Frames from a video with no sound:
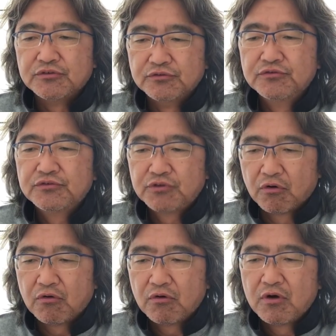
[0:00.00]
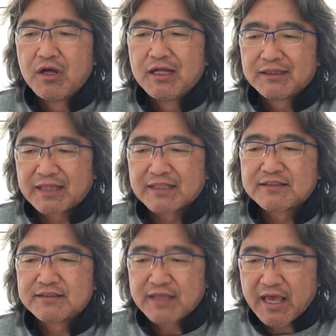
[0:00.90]
運動達
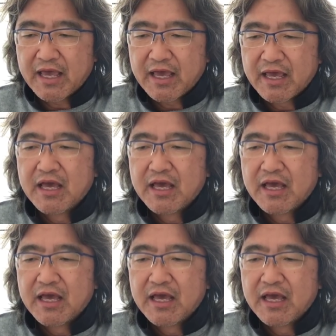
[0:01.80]
成